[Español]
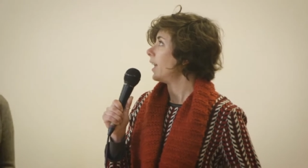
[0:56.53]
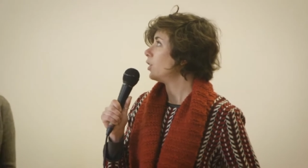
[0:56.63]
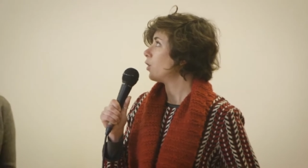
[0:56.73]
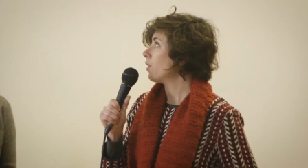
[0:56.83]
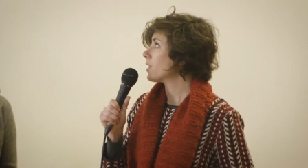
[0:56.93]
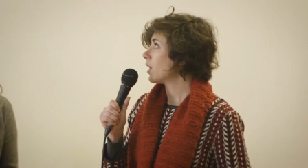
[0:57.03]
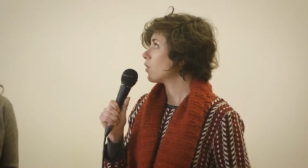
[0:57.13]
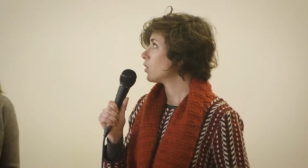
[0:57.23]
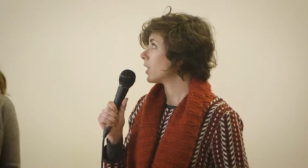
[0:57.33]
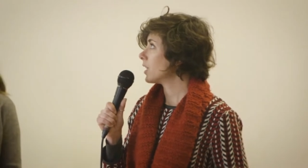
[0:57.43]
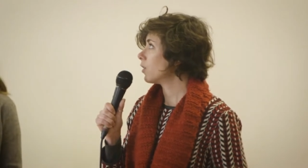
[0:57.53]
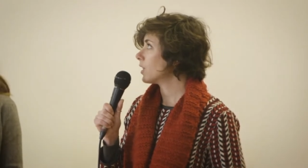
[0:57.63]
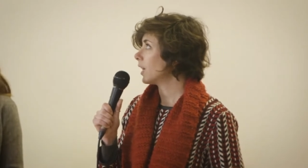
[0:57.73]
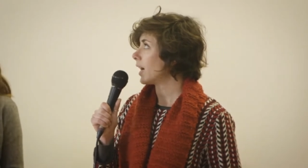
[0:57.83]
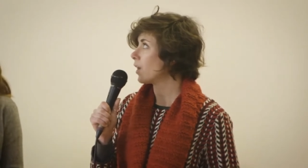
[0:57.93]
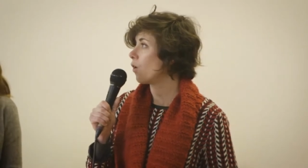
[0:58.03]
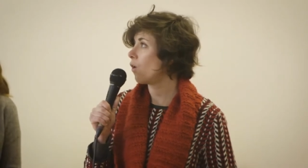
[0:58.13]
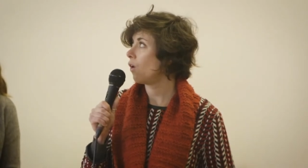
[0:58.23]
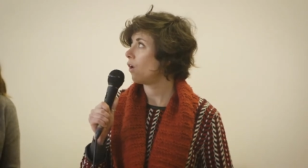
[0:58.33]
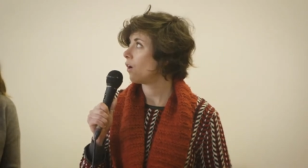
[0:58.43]
Entonces, a nosotros se nos
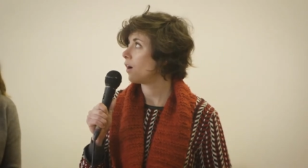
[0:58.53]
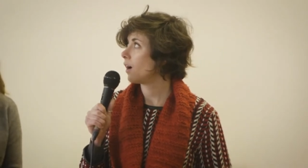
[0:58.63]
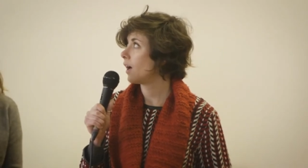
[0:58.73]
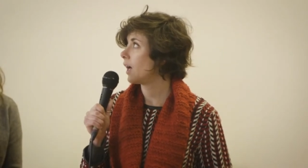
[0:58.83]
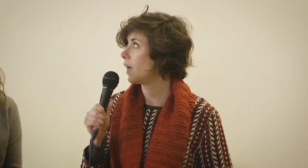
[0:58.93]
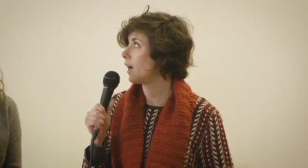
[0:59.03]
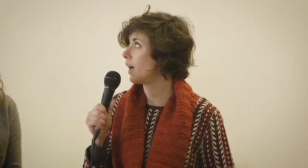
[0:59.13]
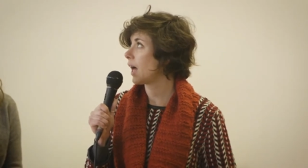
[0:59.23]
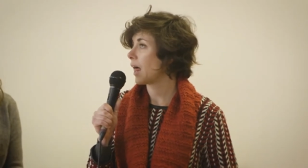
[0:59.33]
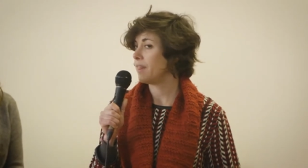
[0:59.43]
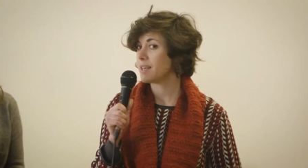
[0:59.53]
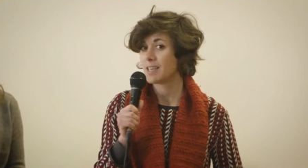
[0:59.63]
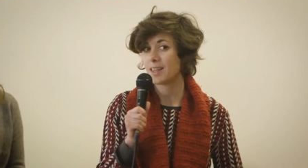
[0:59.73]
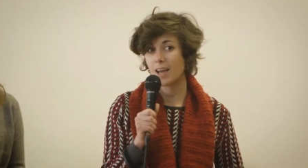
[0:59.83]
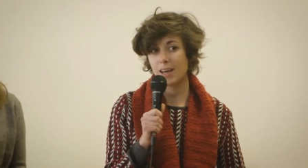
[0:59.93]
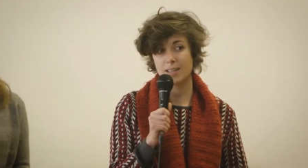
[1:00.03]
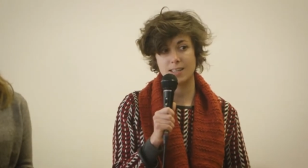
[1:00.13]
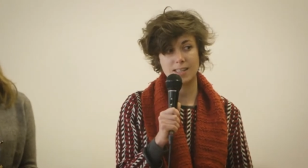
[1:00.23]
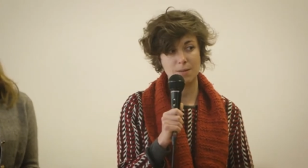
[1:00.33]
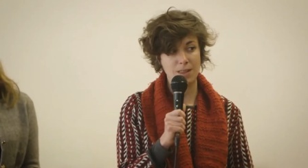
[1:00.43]
encargó ah, diseñar el
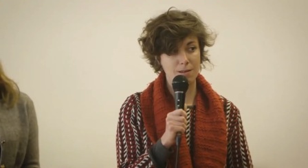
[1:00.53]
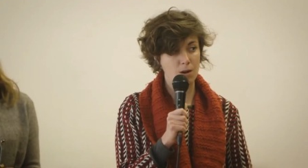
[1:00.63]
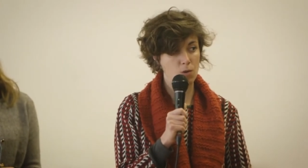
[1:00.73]
sistema de